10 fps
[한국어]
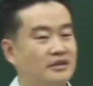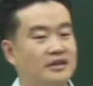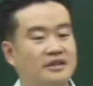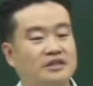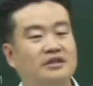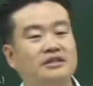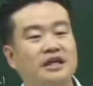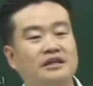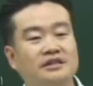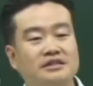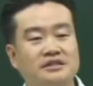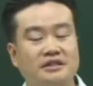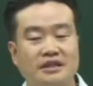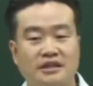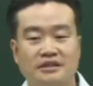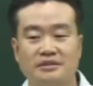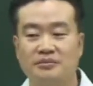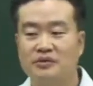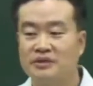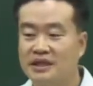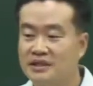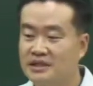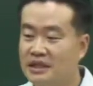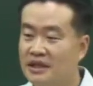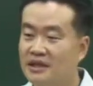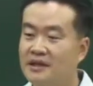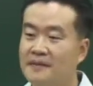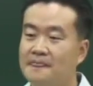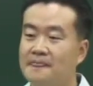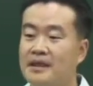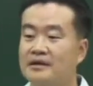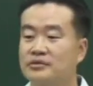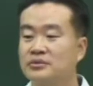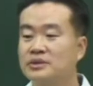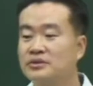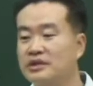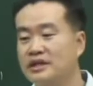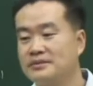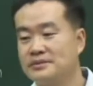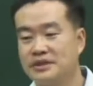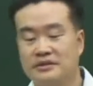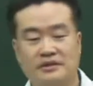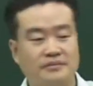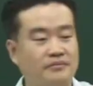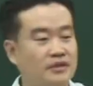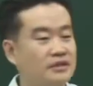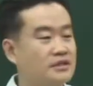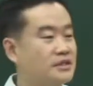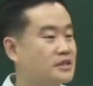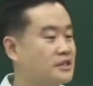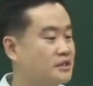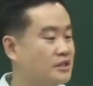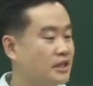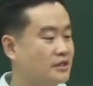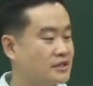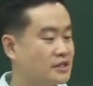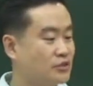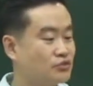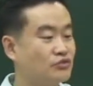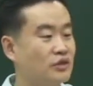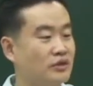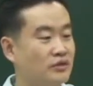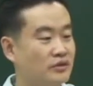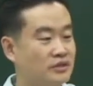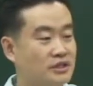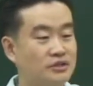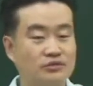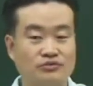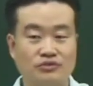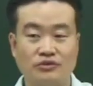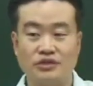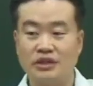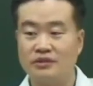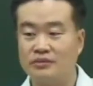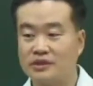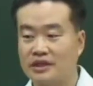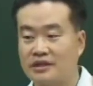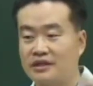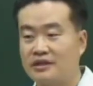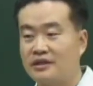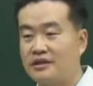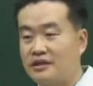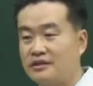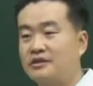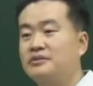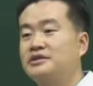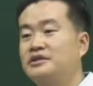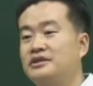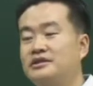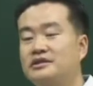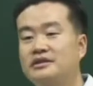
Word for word: 그러니까 저당, 근저당은 폭탄이나 도미노 게임처럼 지 뒤에 지도 죽어요. 지도 죽고 뒤에 놈도 따라라라라 넘어뜨려.